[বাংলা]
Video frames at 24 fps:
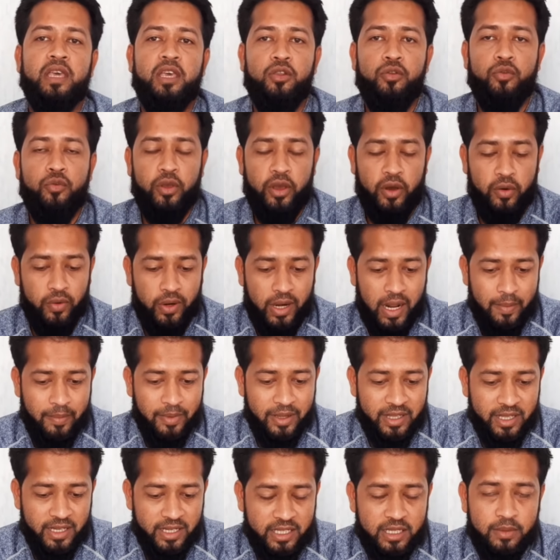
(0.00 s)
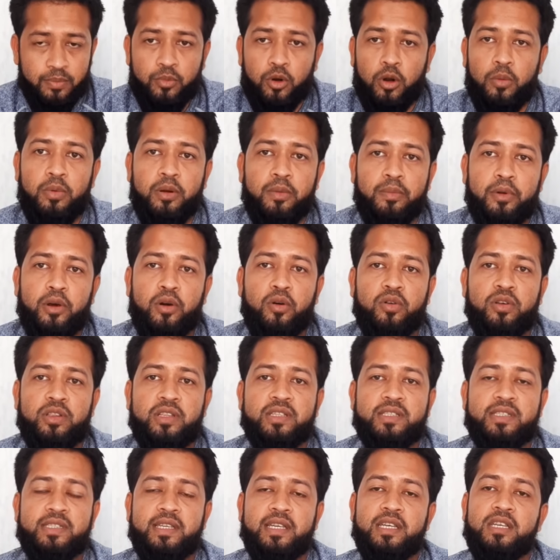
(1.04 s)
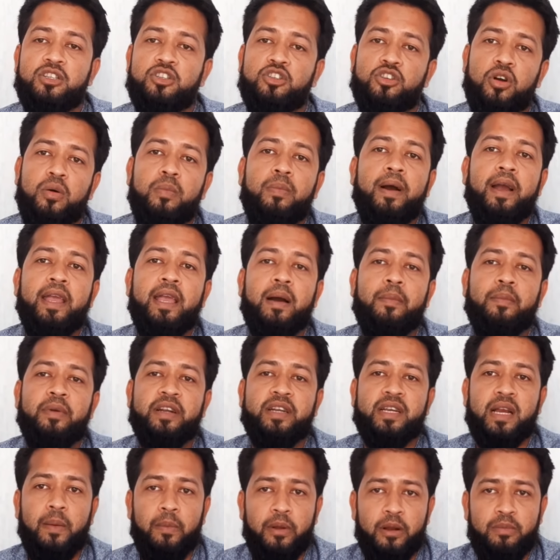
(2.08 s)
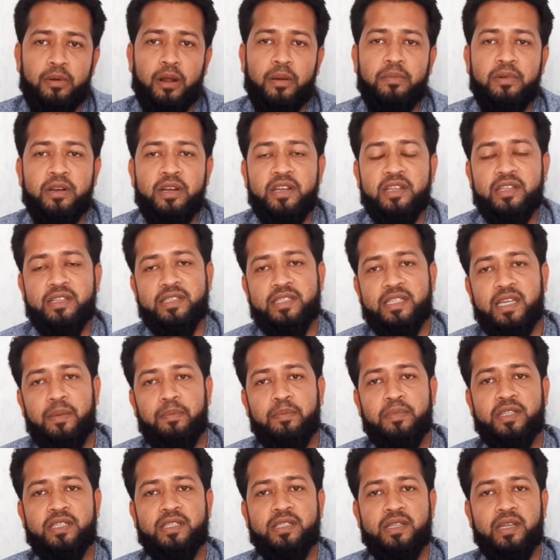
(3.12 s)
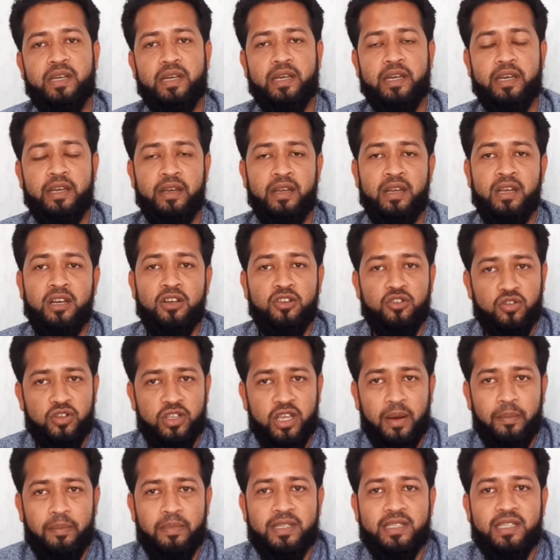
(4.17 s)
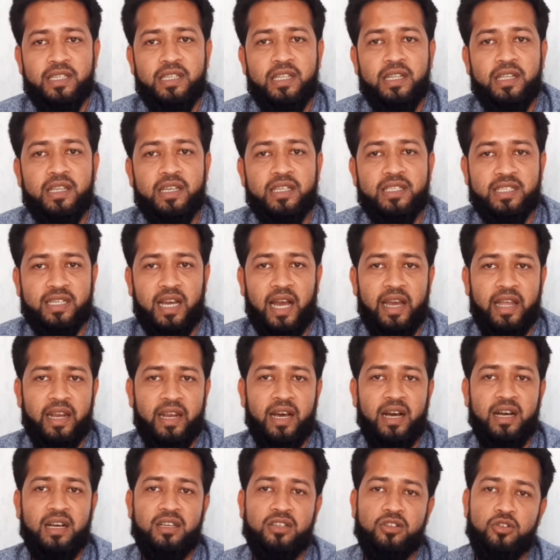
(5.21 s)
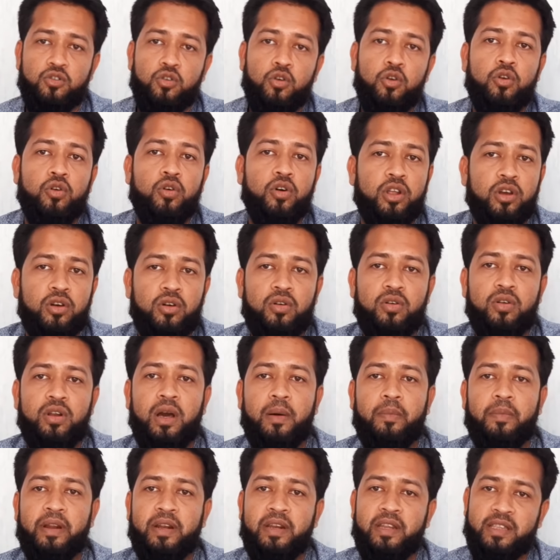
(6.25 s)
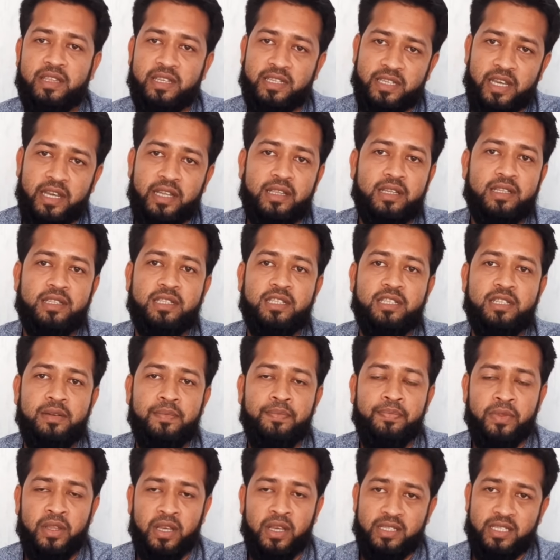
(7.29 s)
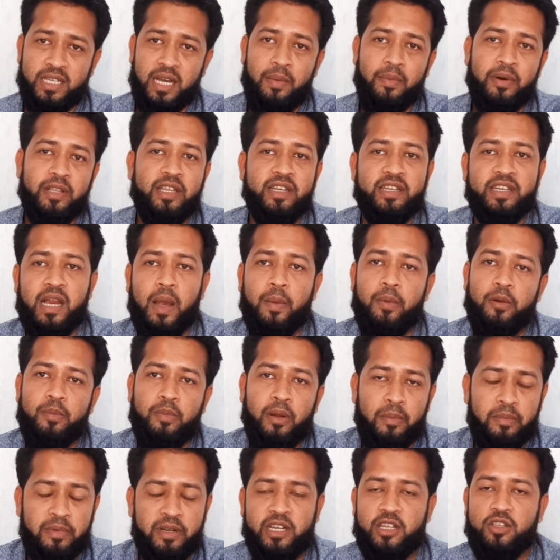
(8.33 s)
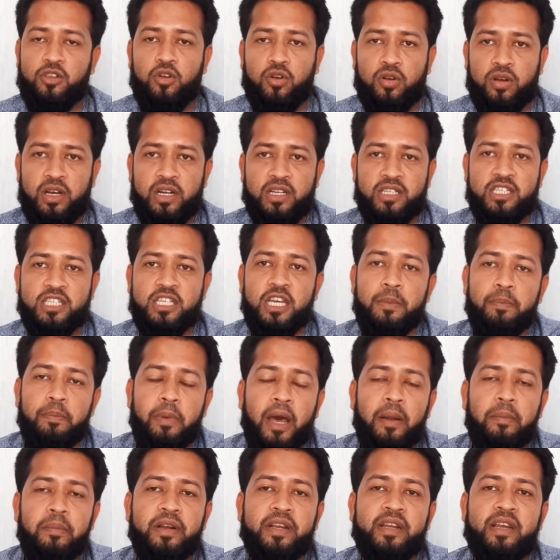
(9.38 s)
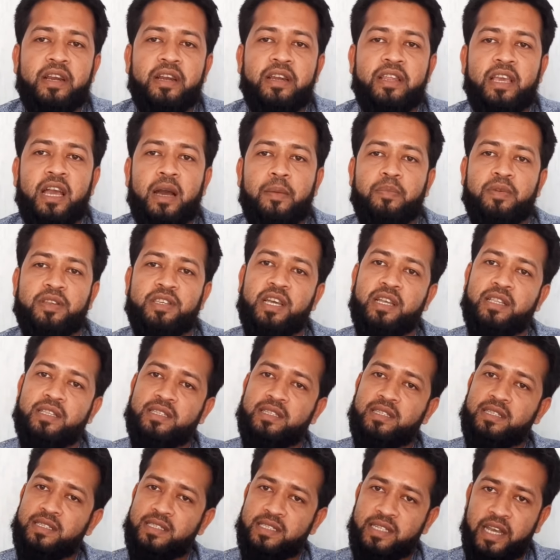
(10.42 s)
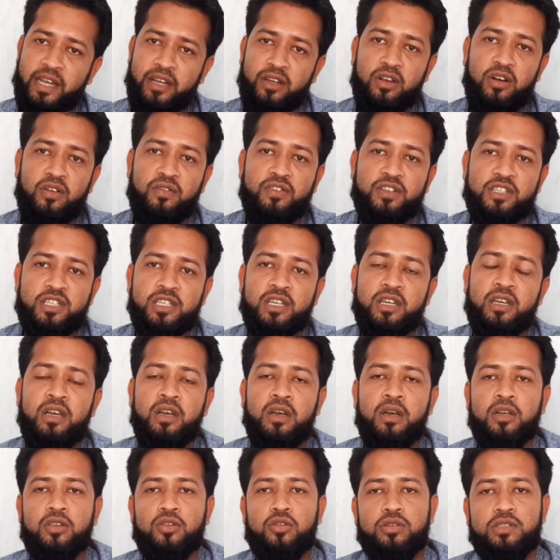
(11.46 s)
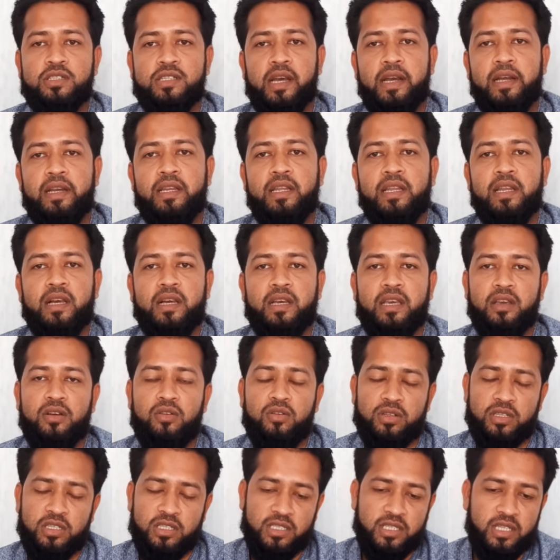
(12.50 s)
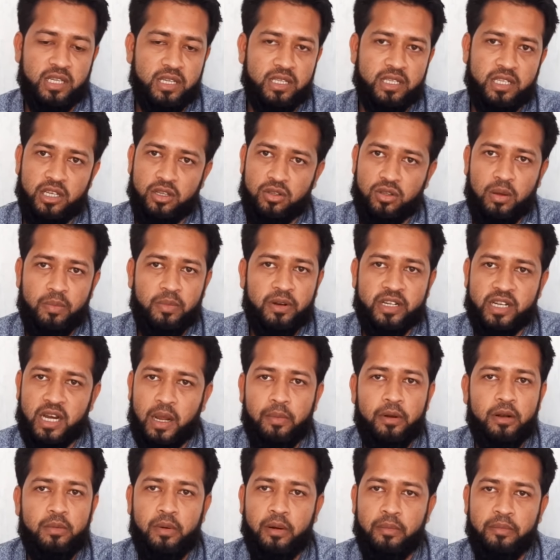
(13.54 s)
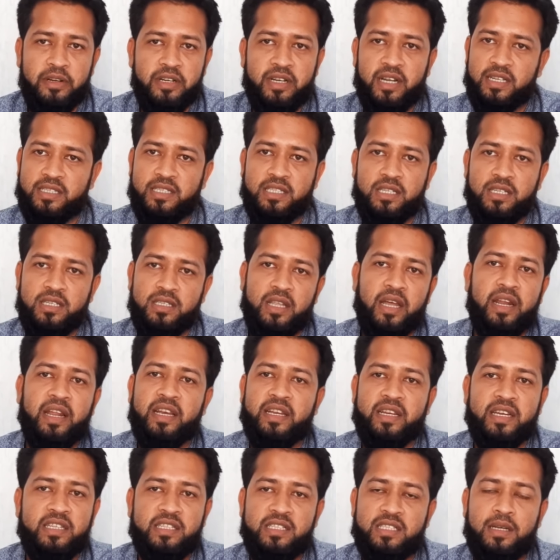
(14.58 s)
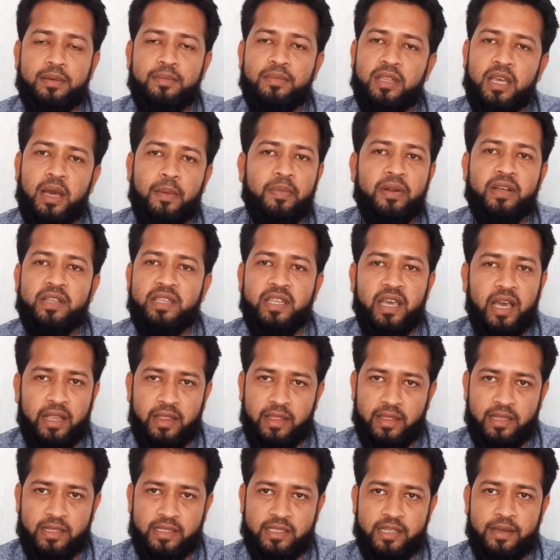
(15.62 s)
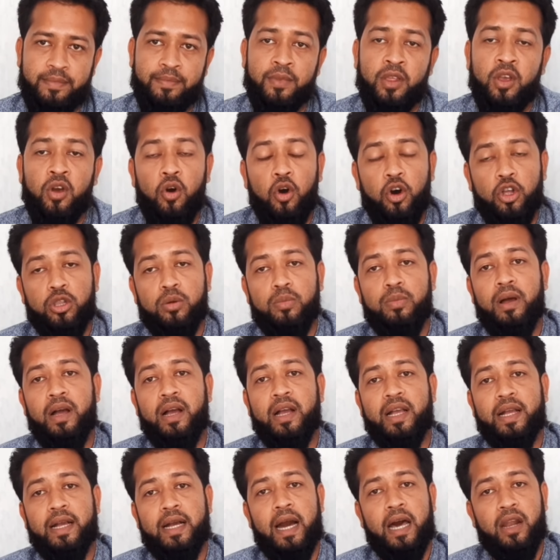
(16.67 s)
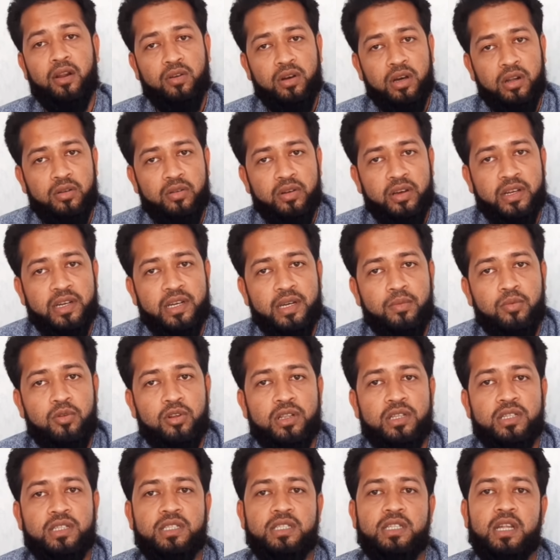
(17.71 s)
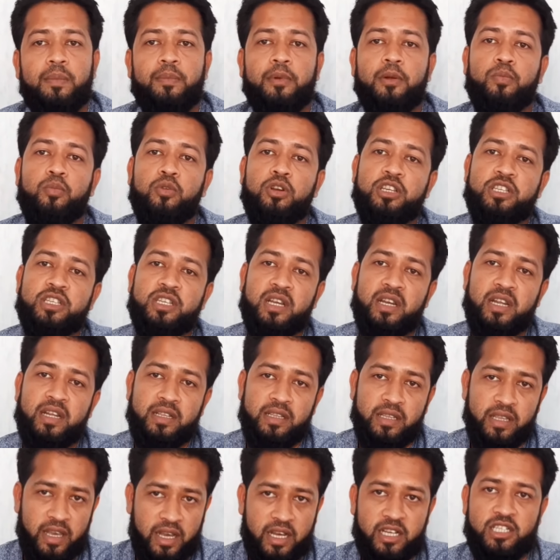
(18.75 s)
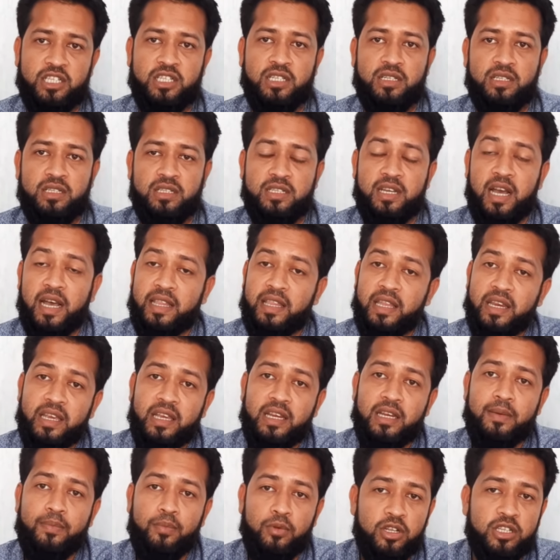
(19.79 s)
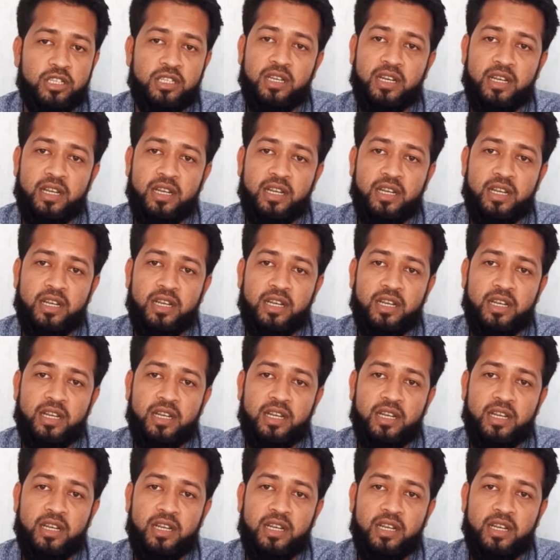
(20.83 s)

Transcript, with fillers: কিন্তু এখন আমাদের যে প্রবলেমটা হইতেছে সবাই আমরা ট্রাভেল পারমিট নিতেছি এমবেসি থেকে যদি এমবেসি দিতে চায় না জোর করে হলে আমরা নিতে চাইতেছি যে আমাদের ট্রাভেল পারমিটটা দরকার সেই পারমিটটা নিয়ে আপনি যাইতেছেন সিআইডি অফিসে তো সিআইডিরা কী করতেছে যেহেতু আপনার ট্রাভেল পারমিট আছে তারা একটা স্টাম্প দিয়ে আপনার দিয়ে দিতেছে অথবা কারো কারো ক্ষেত্রে বলতেছে যে আপনি পুলিশ ক্লিয়ারেন্স নিয়ে আসেন যাদের ক্ষেত্রে পুলিশ